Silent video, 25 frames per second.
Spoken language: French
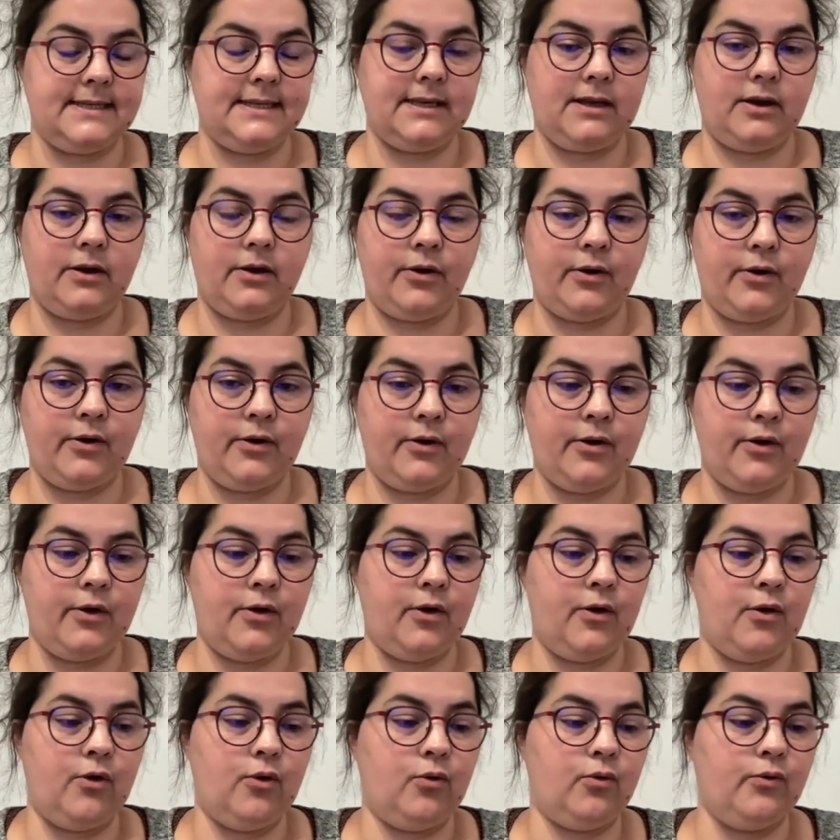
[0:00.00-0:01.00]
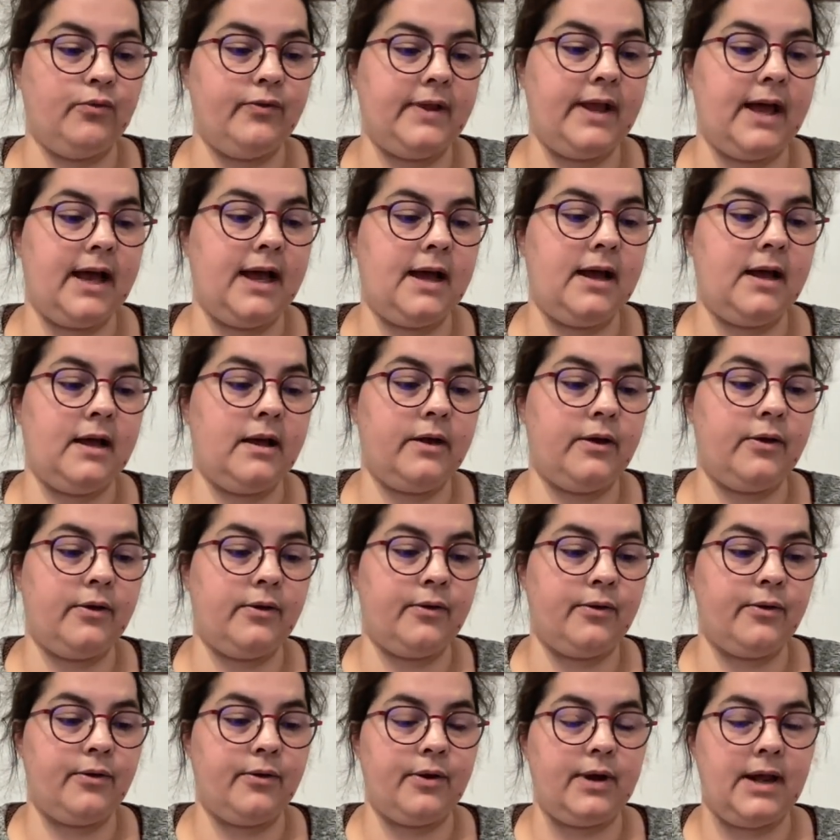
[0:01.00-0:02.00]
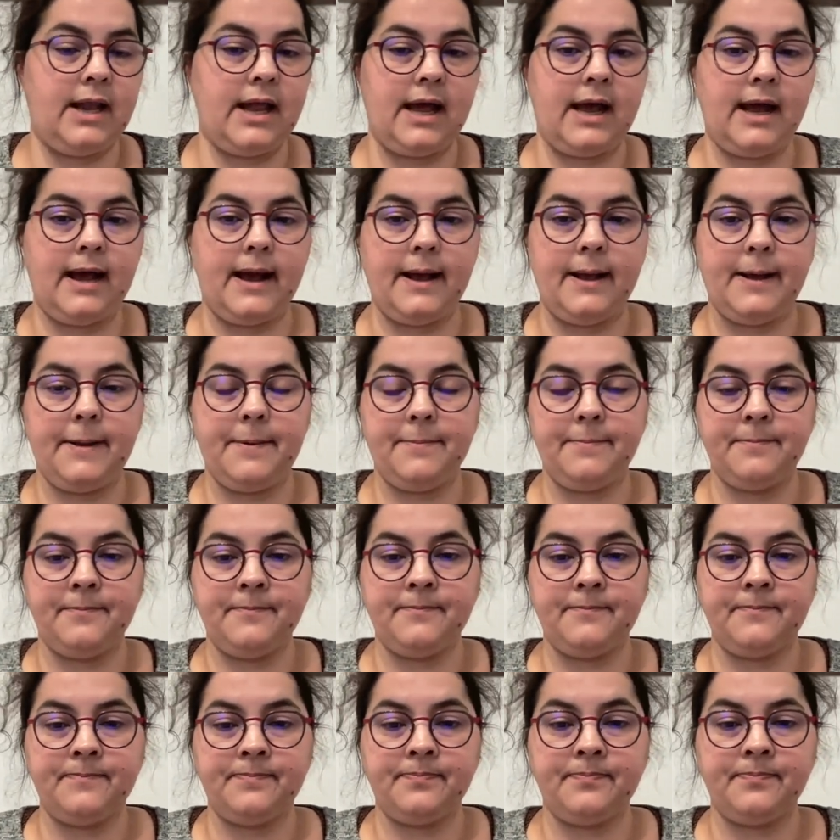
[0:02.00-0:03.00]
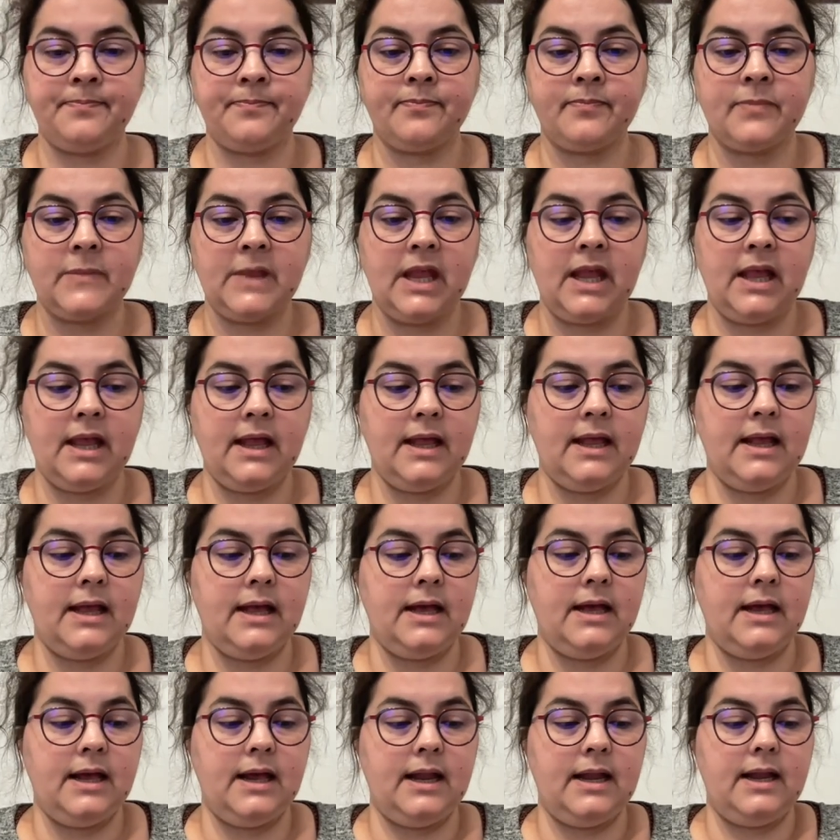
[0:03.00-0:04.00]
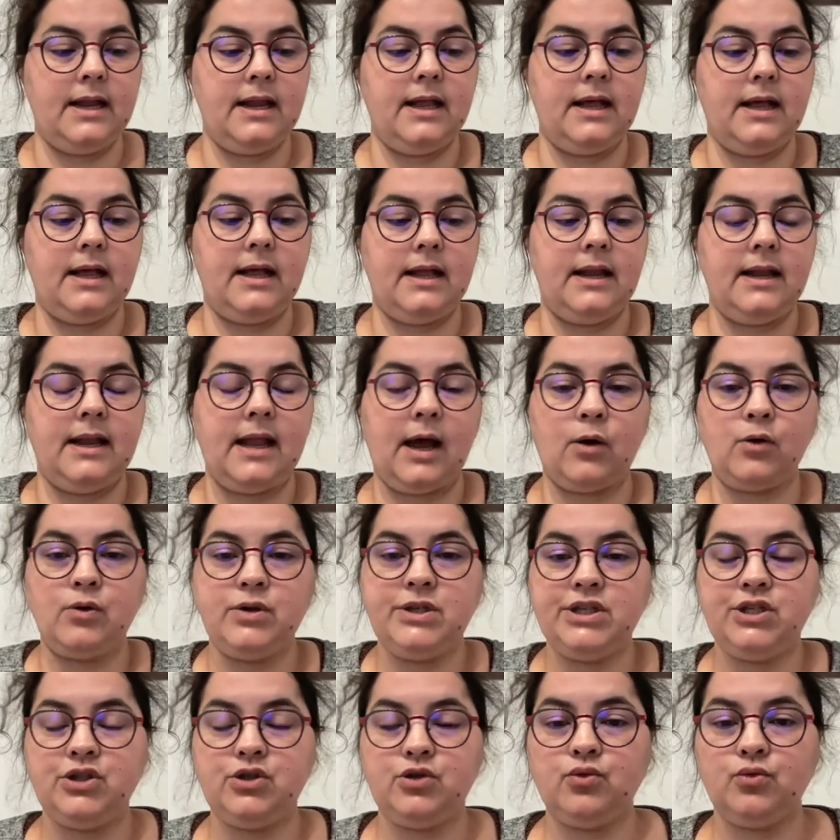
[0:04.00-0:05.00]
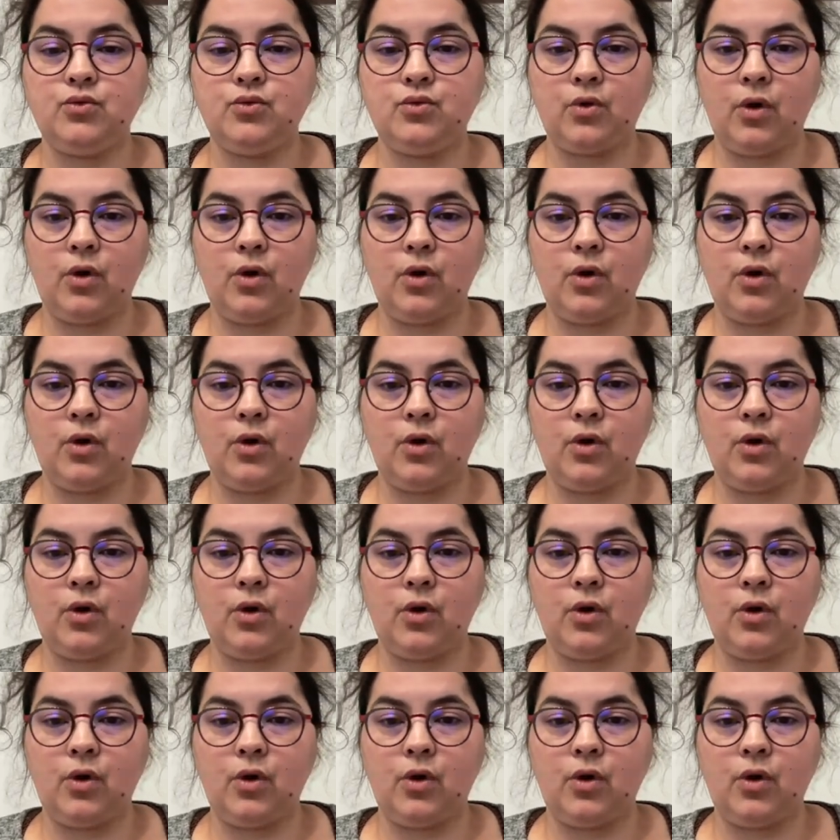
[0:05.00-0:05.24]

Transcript: Euh, on a la hum, la religion